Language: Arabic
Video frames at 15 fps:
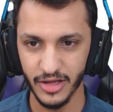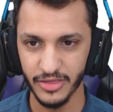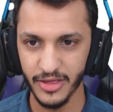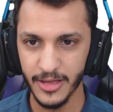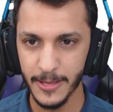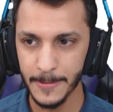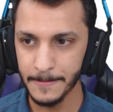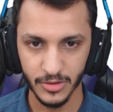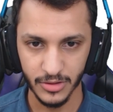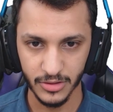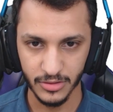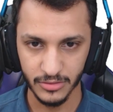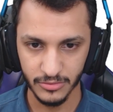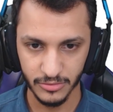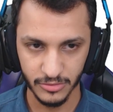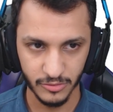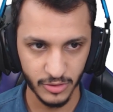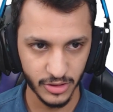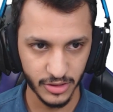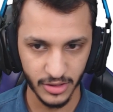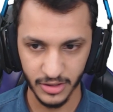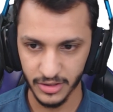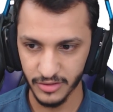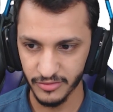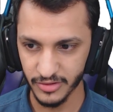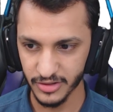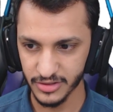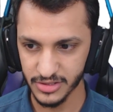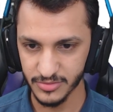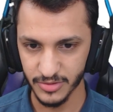هذا آه وين راح
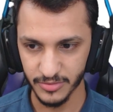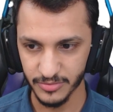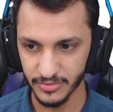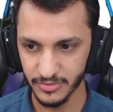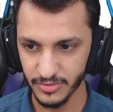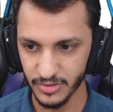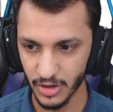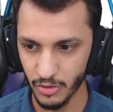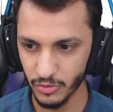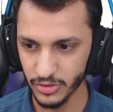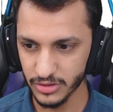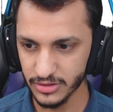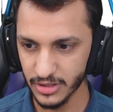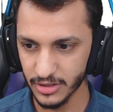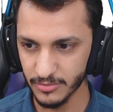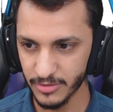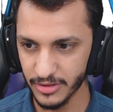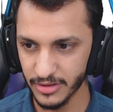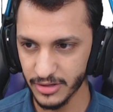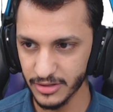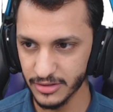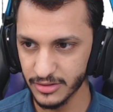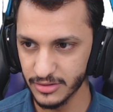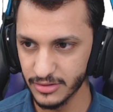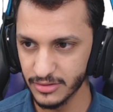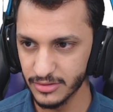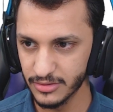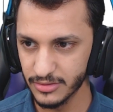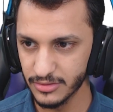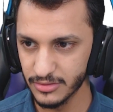النفق يا شباب او نختار مثلا
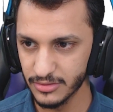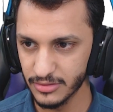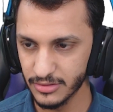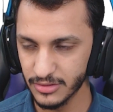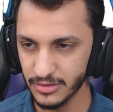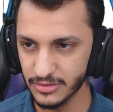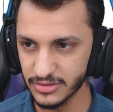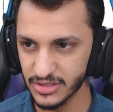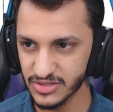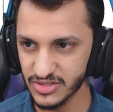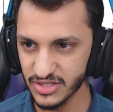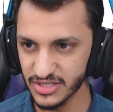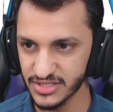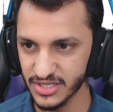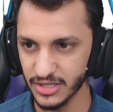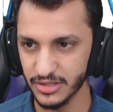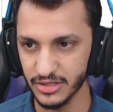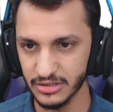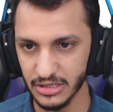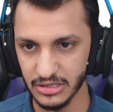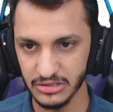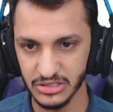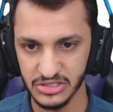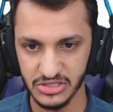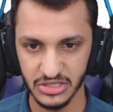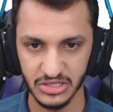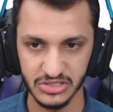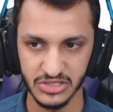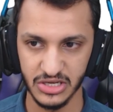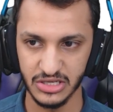اندستريال آه، سايت نختار
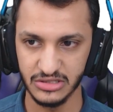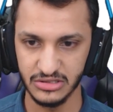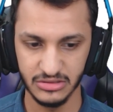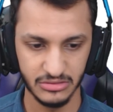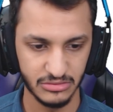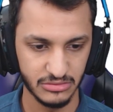اندستريال سايت